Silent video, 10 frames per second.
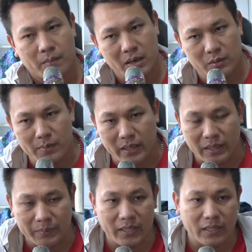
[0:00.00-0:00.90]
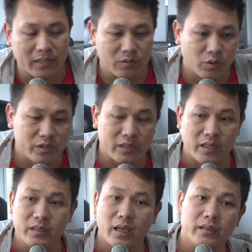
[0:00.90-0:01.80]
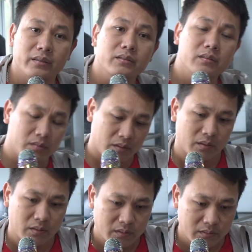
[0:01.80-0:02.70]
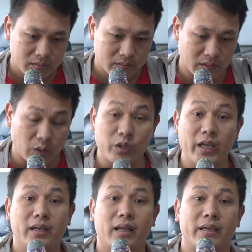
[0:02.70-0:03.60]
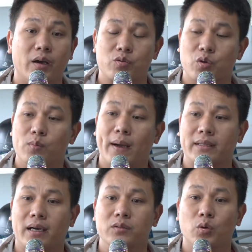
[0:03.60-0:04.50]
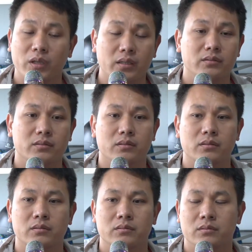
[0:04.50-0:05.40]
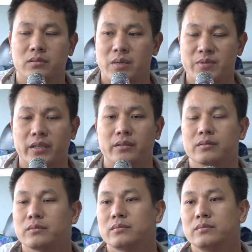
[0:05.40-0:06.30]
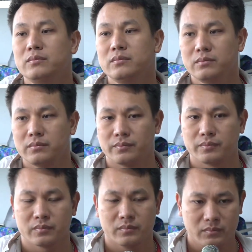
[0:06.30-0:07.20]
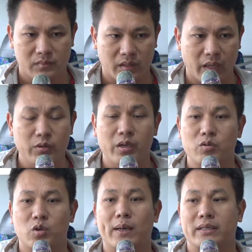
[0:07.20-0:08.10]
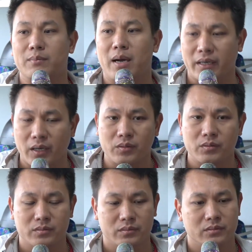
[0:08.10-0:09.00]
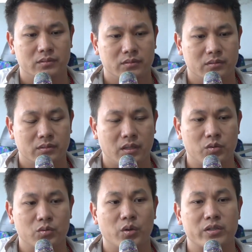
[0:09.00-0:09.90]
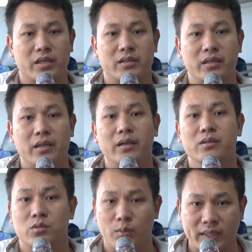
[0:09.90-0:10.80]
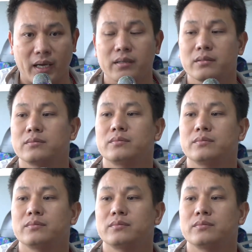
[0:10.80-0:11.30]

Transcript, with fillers: ba đội bóng bằng điểm kia thì chúng tôi sẽ tính đến đầu tiên là hiệu số bàn thắng tốt nhất xếp trên nếu như hiệu số bàn thắng bằng nhau thì chúng tôi sẽ tính đến số bàn thắng